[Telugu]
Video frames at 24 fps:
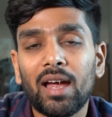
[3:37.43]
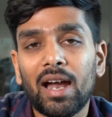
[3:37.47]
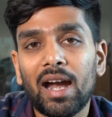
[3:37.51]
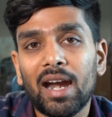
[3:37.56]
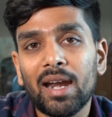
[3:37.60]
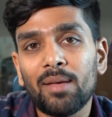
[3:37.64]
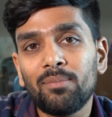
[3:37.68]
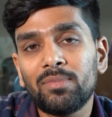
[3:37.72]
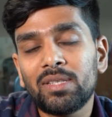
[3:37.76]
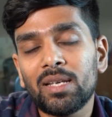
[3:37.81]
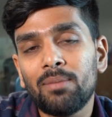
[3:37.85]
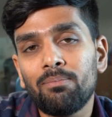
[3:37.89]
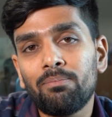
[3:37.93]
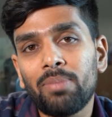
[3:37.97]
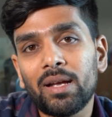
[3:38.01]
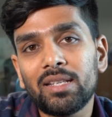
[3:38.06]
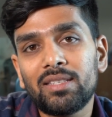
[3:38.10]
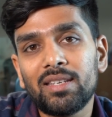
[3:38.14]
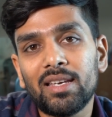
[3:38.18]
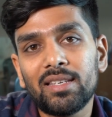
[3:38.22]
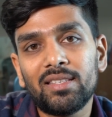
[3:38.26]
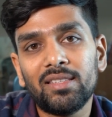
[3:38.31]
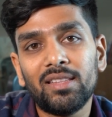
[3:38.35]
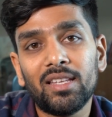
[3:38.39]
యాడమ్ జంపా
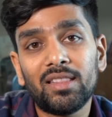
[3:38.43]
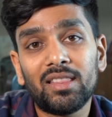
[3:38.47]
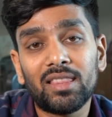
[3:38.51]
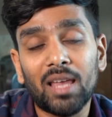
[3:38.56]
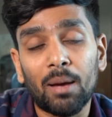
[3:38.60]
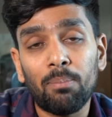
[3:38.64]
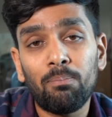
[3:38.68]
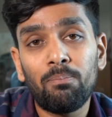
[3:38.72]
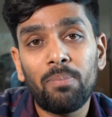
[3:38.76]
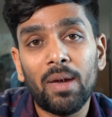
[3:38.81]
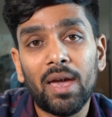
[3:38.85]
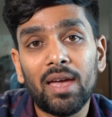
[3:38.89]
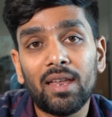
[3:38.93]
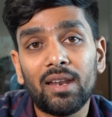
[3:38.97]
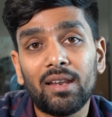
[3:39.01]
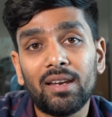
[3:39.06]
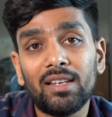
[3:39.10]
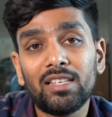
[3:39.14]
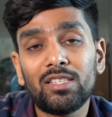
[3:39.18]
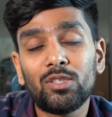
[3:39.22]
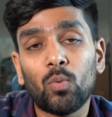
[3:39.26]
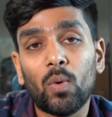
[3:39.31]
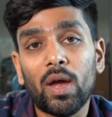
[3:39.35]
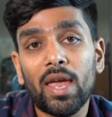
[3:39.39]
చేసింది
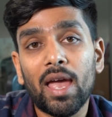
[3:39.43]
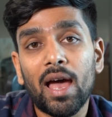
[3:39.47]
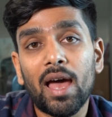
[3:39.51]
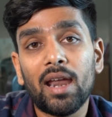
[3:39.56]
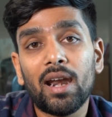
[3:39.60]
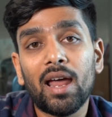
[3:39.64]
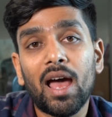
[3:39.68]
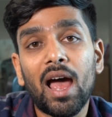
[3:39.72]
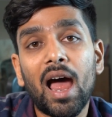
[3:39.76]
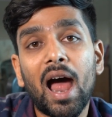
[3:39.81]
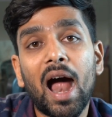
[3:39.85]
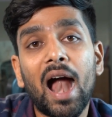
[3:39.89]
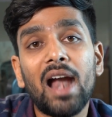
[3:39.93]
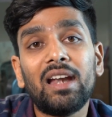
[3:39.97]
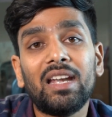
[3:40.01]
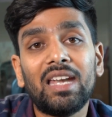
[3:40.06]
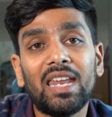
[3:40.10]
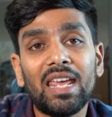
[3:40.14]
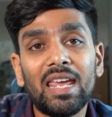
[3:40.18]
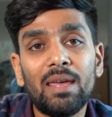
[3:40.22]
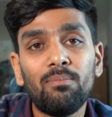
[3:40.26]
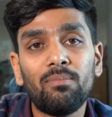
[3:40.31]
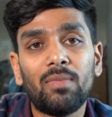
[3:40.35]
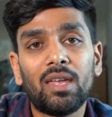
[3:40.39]
తప్పేనని స్వయానా ఆ
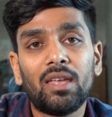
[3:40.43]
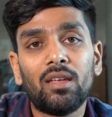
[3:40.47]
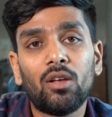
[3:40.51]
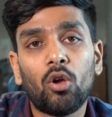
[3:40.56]
టీం